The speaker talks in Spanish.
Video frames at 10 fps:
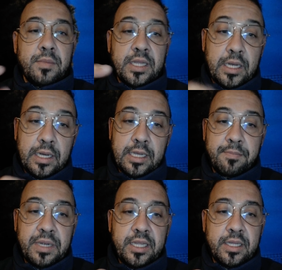Darle a la
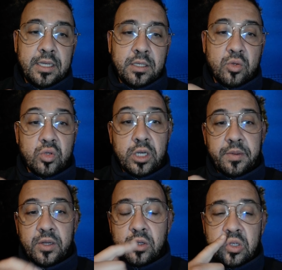campanita,
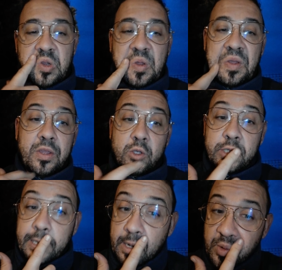suscribiros y os
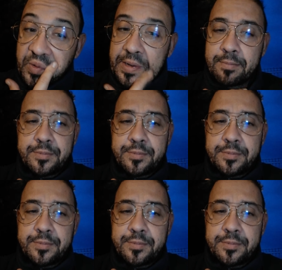llegará al móvil.